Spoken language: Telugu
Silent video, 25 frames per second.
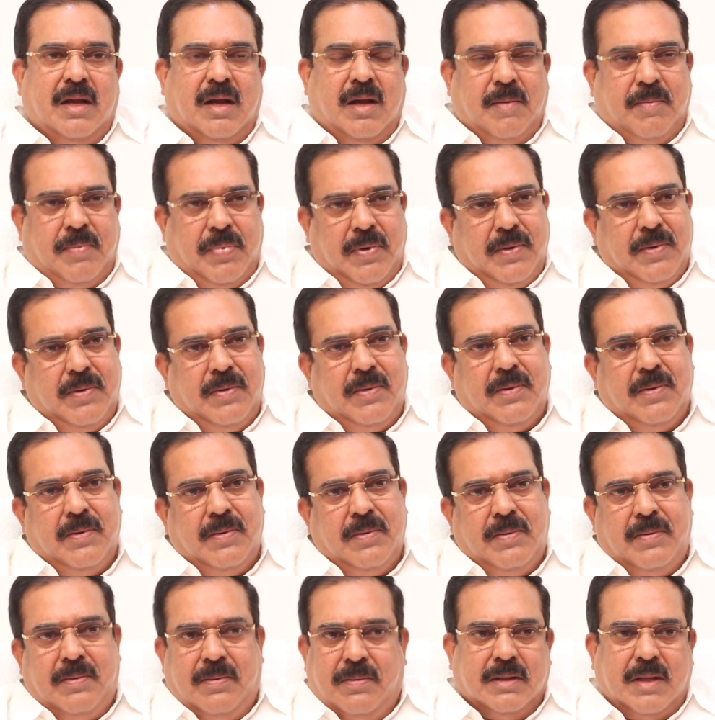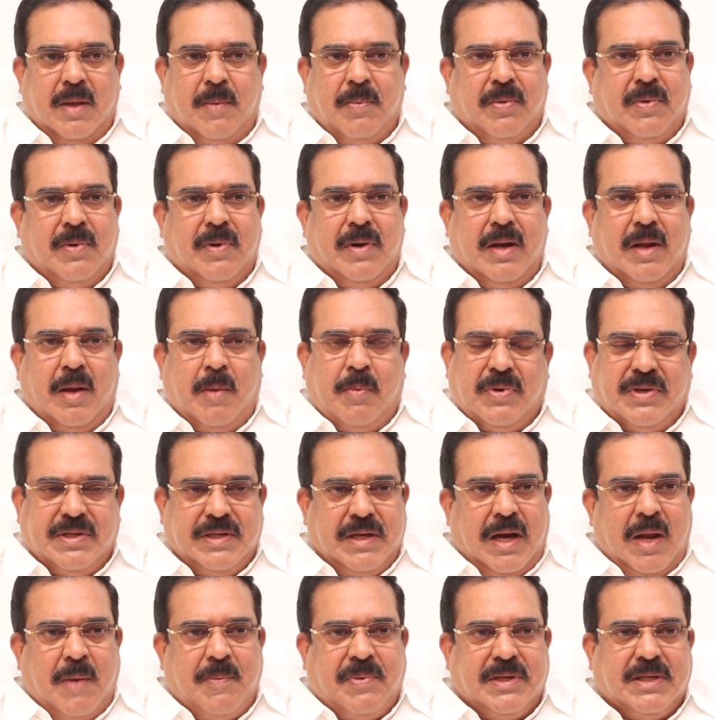అప్పుడు తప్పకుండా అప్పుడు
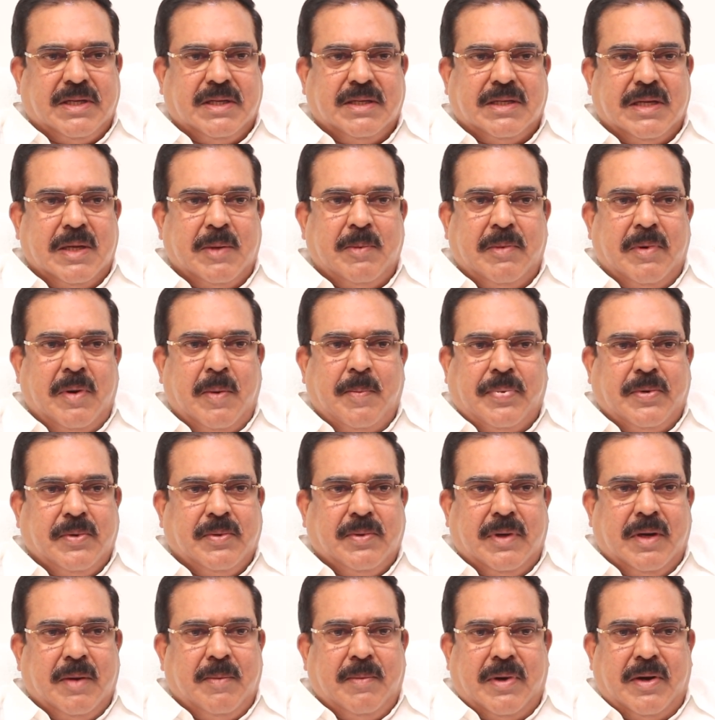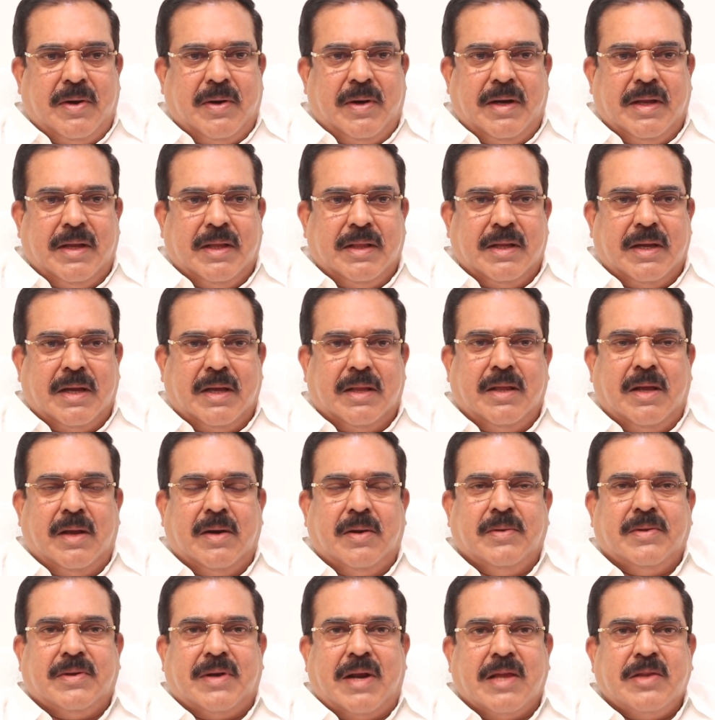జిల్లా పరిషత్ చేరినప్పుడు కూడా మనం అడిగింది కదా ఆ రోజు